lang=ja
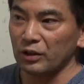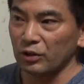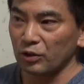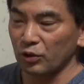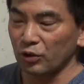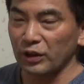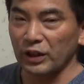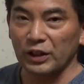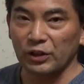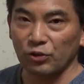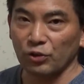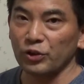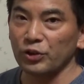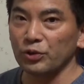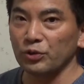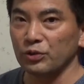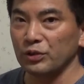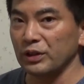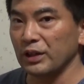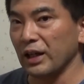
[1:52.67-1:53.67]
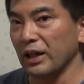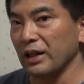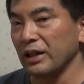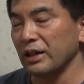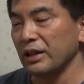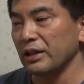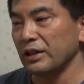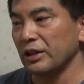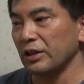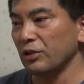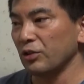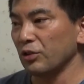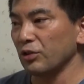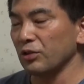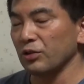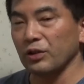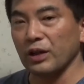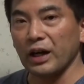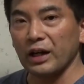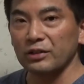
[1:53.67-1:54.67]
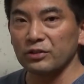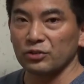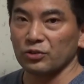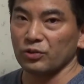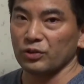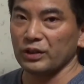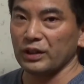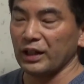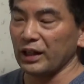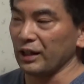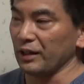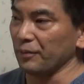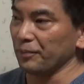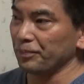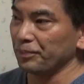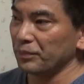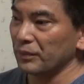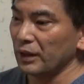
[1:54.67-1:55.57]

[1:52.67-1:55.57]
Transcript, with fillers: これは人によっていろいろあるので、